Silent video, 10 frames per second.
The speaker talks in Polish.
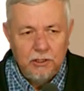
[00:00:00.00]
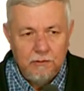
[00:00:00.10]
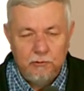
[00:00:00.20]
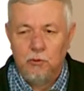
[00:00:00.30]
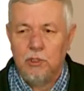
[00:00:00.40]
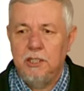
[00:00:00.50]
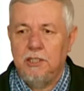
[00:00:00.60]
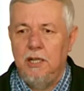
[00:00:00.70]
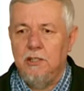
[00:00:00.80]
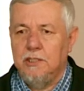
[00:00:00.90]
dużej
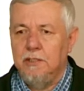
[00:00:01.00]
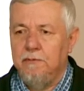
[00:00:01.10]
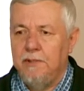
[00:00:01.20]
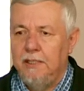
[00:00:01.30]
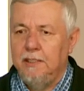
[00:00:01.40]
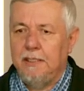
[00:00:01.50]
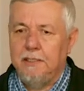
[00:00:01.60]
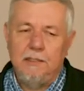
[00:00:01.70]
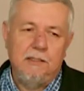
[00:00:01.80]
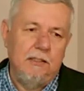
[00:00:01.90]
części wiele
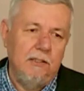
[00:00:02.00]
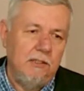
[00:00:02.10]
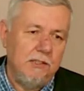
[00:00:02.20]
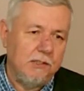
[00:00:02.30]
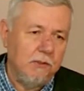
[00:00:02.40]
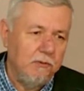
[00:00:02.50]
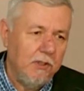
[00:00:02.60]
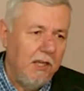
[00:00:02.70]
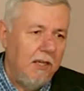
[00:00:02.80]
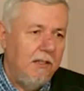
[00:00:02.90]
takich listów
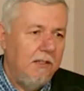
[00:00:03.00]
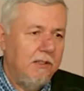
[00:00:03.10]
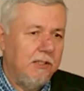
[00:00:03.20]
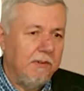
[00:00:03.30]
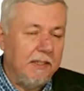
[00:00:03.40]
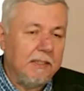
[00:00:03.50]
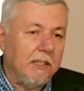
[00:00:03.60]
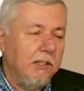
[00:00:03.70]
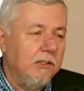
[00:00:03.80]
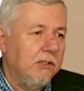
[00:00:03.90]
e, czy wiele
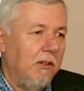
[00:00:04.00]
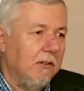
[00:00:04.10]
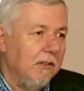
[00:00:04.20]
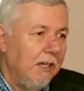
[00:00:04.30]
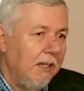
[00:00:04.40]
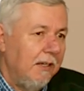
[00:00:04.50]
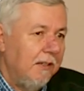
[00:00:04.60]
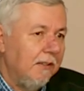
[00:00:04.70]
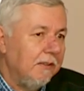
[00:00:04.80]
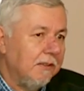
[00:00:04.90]
takich ksiąg
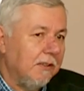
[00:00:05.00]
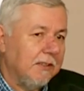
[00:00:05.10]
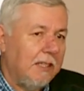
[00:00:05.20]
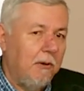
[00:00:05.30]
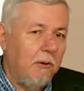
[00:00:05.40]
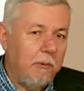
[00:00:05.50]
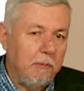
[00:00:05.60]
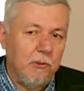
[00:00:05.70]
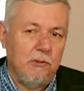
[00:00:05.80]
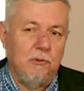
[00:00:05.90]
e, zostało po
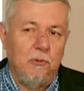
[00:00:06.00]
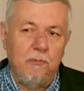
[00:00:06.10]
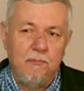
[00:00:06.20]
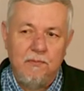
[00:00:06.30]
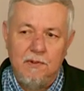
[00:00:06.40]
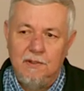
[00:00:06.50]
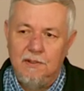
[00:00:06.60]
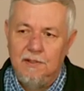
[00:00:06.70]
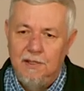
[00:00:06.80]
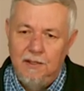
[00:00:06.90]
prostu
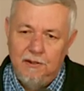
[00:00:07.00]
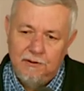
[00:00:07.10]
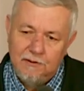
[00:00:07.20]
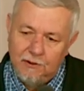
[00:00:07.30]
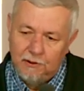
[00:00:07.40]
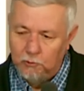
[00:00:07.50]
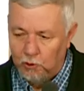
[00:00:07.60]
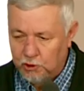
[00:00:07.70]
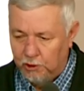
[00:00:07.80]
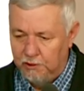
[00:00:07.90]
e,
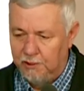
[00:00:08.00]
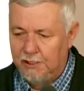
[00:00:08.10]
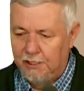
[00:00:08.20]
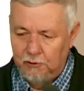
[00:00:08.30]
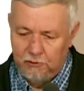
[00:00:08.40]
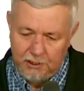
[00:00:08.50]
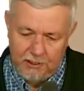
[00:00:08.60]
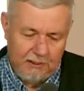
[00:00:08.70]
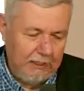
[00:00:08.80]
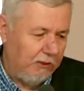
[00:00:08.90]
odłożonych jako
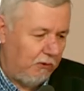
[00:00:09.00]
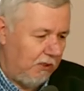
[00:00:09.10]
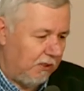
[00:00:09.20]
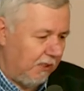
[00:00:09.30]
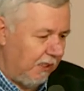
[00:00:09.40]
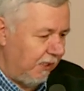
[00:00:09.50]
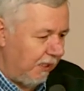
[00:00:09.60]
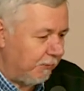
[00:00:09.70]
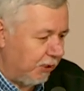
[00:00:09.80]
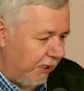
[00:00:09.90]
niekanoniczne i
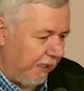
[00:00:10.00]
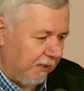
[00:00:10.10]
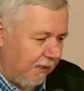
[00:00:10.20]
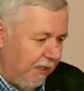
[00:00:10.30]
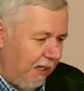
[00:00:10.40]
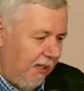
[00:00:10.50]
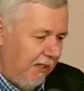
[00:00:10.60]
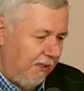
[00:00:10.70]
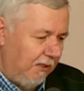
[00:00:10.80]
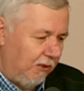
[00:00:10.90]
nieprzyjętych
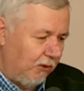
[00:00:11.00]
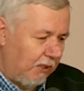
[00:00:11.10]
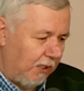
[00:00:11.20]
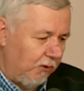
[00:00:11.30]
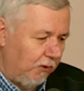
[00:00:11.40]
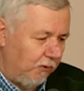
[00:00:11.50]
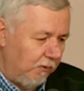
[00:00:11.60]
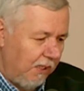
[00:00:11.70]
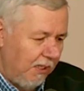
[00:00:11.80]
do kanonu.